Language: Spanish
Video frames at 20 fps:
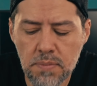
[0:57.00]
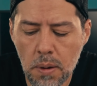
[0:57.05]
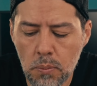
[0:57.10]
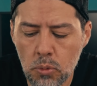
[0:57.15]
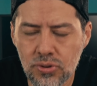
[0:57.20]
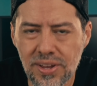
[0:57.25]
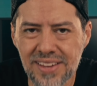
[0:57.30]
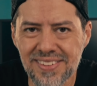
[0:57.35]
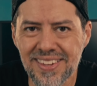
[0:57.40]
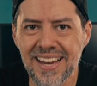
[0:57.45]

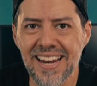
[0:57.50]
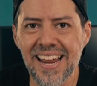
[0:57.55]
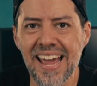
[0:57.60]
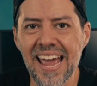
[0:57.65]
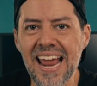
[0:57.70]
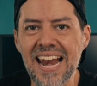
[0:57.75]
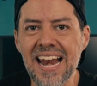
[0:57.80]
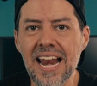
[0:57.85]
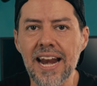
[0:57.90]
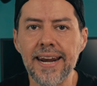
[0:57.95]
vamos a hacerle
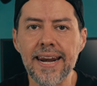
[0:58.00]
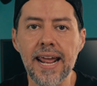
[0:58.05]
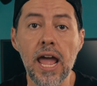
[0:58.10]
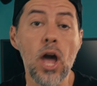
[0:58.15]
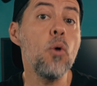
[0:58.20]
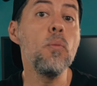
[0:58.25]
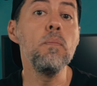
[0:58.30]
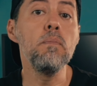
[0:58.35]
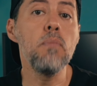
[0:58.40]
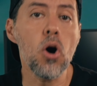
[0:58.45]
el
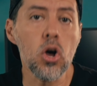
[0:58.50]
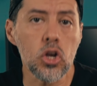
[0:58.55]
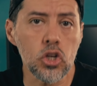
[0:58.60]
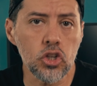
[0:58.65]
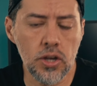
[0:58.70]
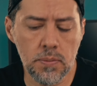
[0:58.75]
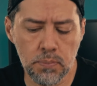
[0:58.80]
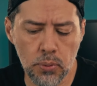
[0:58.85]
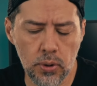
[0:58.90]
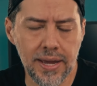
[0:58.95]

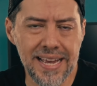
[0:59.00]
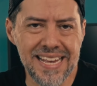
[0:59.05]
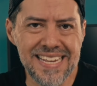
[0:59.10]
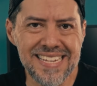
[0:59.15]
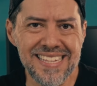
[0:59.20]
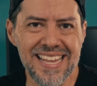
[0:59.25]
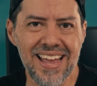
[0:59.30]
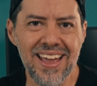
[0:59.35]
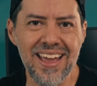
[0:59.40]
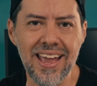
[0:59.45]
re-unboxing porque
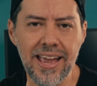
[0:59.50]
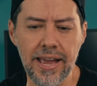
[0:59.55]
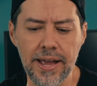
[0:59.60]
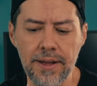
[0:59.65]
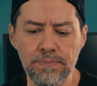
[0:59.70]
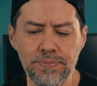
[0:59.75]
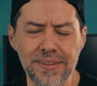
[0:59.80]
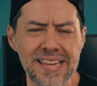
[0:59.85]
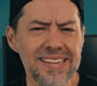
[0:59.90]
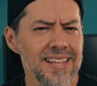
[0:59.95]
este,
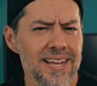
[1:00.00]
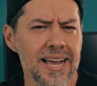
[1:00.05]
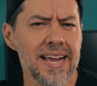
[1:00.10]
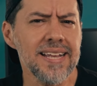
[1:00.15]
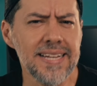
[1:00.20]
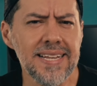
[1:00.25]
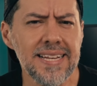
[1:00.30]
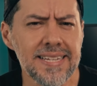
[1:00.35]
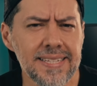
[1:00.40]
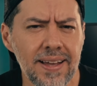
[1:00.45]
em, esta
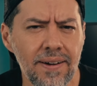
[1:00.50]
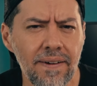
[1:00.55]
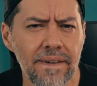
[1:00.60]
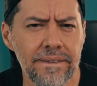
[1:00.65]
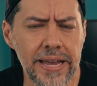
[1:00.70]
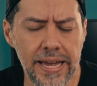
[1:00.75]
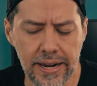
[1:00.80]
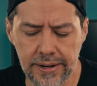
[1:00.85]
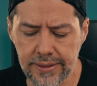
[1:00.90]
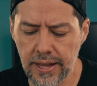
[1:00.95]
cajita ya estaba
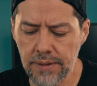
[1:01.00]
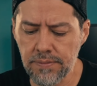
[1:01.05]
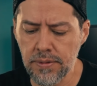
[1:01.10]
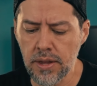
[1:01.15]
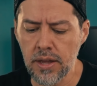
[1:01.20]
abierta